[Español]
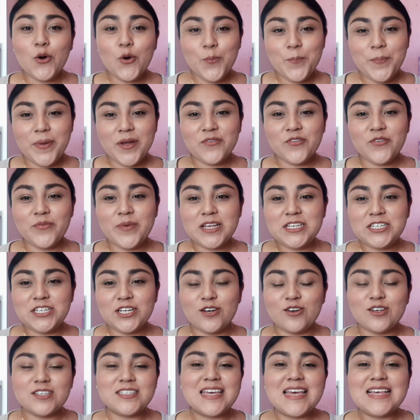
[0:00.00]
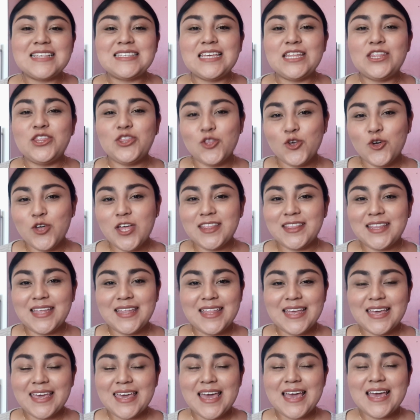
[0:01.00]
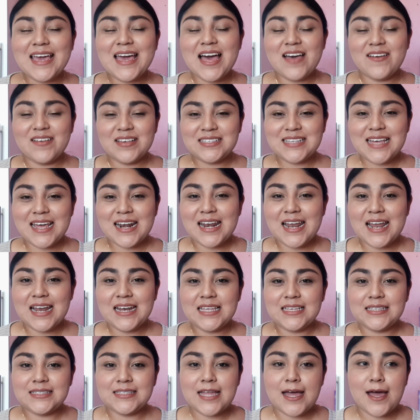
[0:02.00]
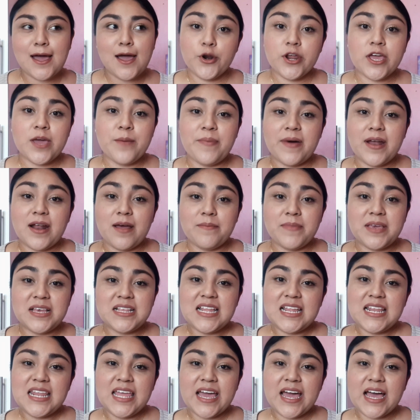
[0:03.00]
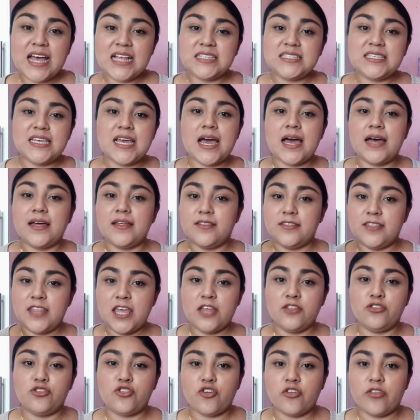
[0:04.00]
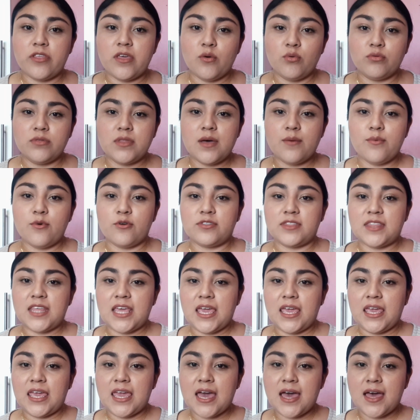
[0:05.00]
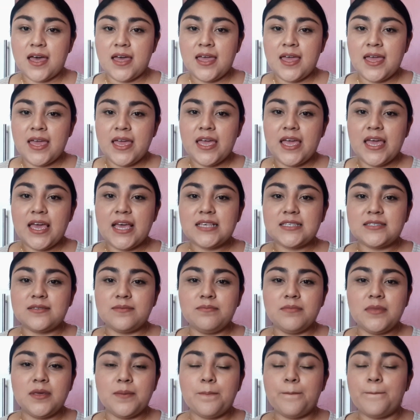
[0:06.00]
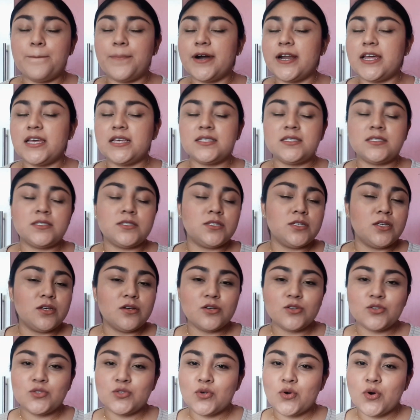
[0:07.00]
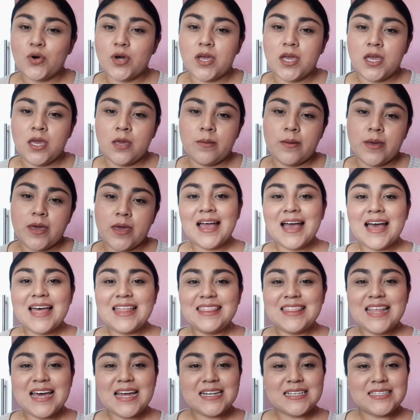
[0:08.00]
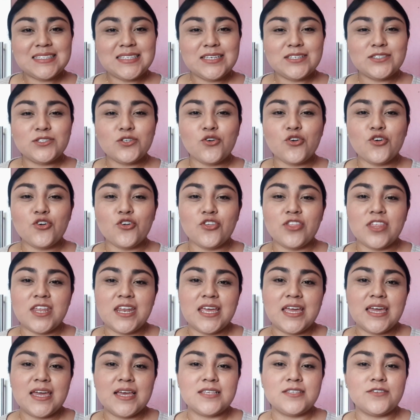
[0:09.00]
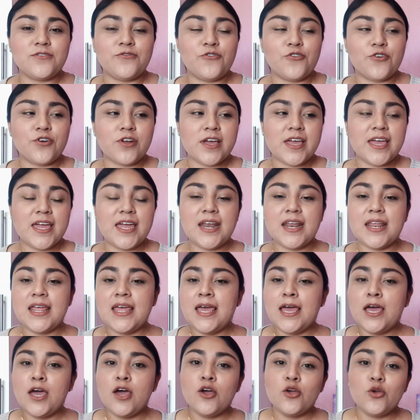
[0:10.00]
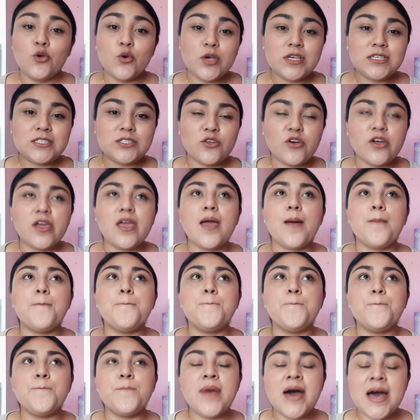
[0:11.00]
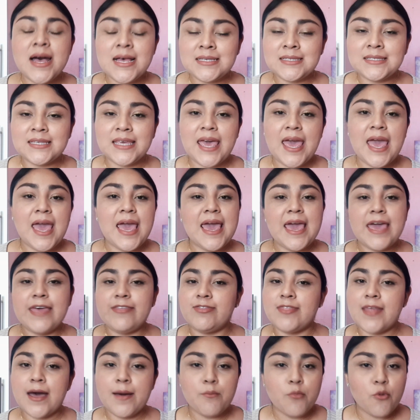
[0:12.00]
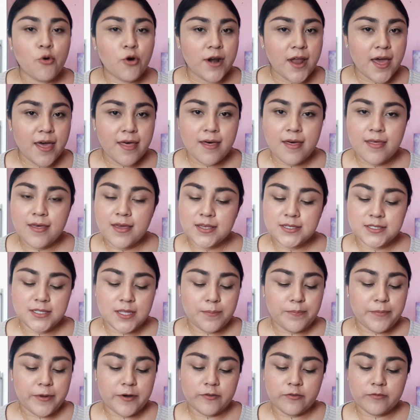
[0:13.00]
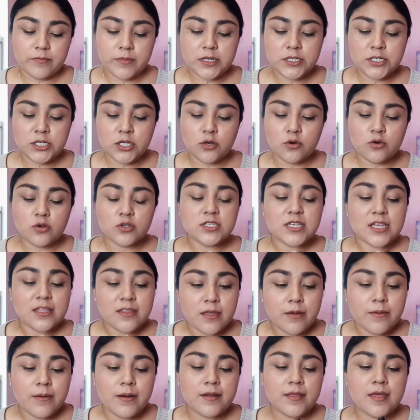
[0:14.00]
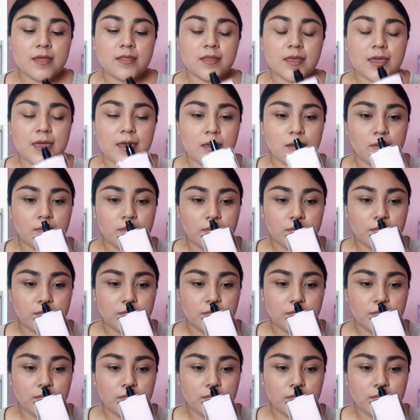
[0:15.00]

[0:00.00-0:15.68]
perfume, chicos, que sin duda tiene que encabezar la lista, que para mí es la elegancia dentro de una botella, es mi precioso y bello Narciso Rodríguez Forger. Yo estoy más que enamorada de este perfume, chicos. De verdad que